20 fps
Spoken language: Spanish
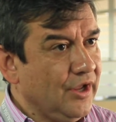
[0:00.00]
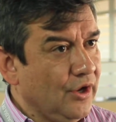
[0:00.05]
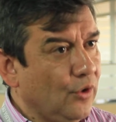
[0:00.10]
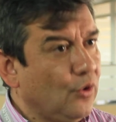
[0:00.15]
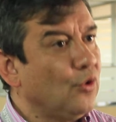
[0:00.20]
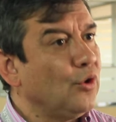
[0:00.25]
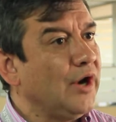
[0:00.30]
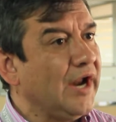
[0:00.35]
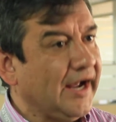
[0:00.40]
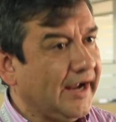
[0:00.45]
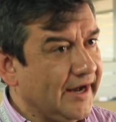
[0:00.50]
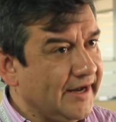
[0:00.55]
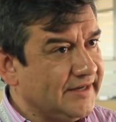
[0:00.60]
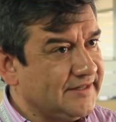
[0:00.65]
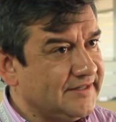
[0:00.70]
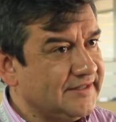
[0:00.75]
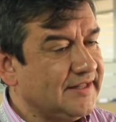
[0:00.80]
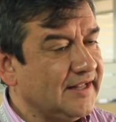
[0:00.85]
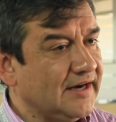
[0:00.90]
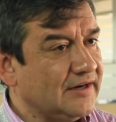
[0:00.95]
con la
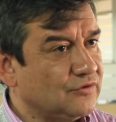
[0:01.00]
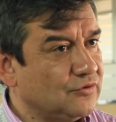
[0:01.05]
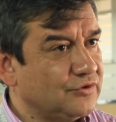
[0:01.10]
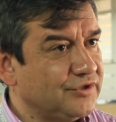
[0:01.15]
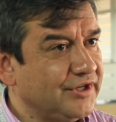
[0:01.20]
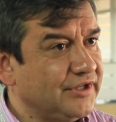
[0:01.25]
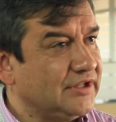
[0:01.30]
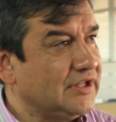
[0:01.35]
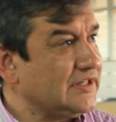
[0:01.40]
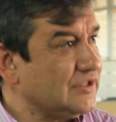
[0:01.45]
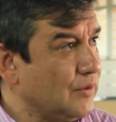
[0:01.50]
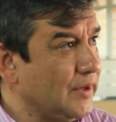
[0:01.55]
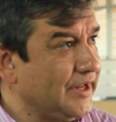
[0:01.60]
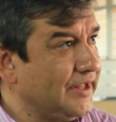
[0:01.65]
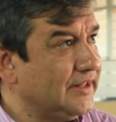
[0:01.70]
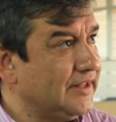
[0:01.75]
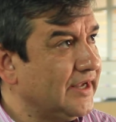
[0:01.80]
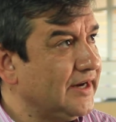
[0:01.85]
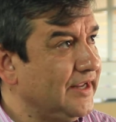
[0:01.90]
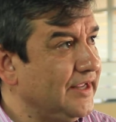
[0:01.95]
crisis de las
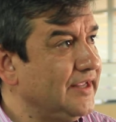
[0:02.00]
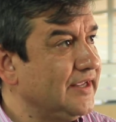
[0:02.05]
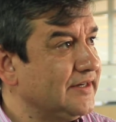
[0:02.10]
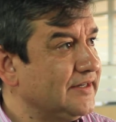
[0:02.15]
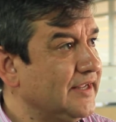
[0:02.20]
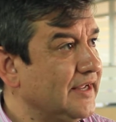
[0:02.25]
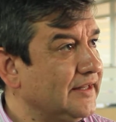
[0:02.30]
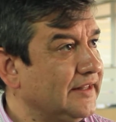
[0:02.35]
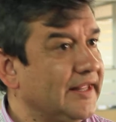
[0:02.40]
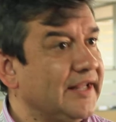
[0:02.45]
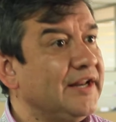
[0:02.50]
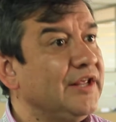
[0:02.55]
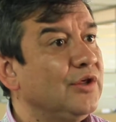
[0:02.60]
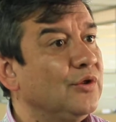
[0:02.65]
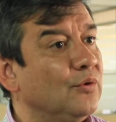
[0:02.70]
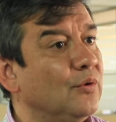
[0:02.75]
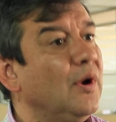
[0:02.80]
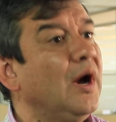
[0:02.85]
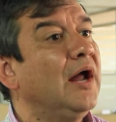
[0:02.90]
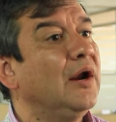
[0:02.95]
240 niñas que han
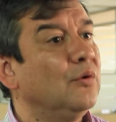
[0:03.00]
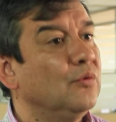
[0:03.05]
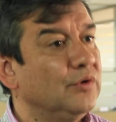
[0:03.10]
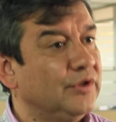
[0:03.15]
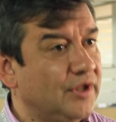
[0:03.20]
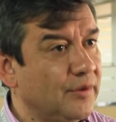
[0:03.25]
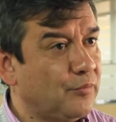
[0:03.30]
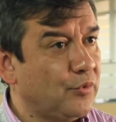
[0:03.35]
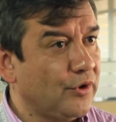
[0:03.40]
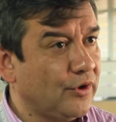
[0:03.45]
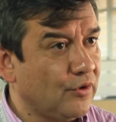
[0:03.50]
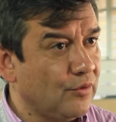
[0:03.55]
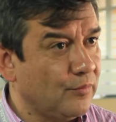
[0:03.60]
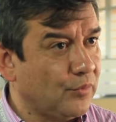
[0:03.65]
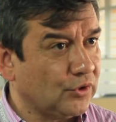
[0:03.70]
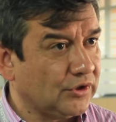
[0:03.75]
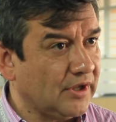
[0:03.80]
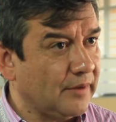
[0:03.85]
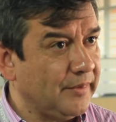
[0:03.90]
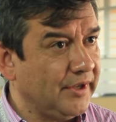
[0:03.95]
tenido algún tipo de
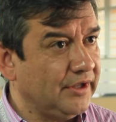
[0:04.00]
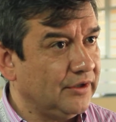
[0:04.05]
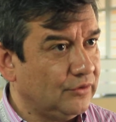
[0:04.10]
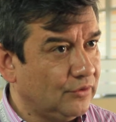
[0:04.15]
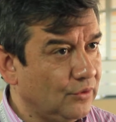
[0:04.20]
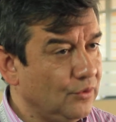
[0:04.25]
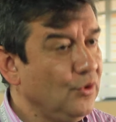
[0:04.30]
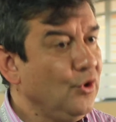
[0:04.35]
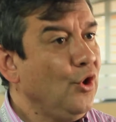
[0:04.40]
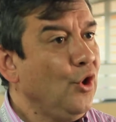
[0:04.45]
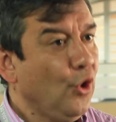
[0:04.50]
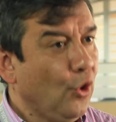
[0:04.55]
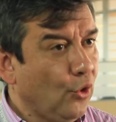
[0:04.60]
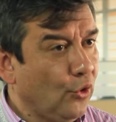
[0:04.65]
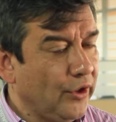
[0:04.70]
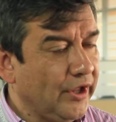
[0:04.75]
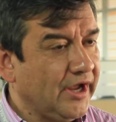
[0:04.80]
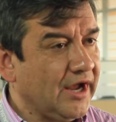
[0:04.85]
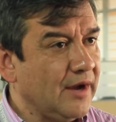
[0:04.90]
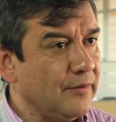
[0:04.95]
comportamiento
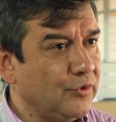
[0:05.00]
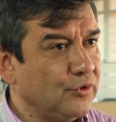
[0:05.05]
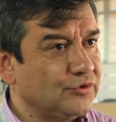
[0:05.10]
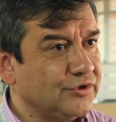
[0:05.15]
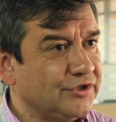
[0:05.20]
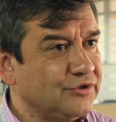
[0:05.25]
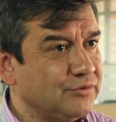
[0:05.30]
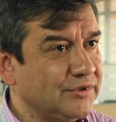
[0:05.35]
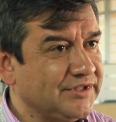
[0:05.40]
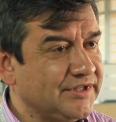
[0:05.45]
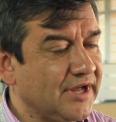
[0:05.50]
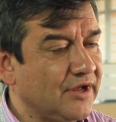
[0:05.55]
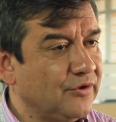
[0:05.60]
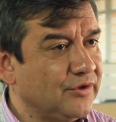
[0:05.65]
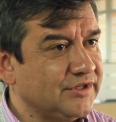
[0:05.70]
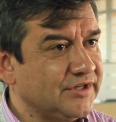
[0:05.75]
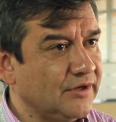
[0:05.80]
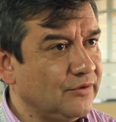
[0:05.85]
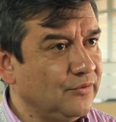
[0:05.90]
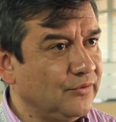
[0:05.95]
o de cambios en su estado
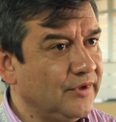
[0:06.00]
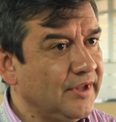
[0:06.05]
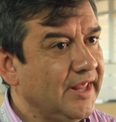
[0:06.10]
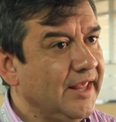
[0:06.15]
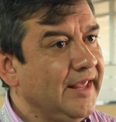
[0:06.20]
de salud.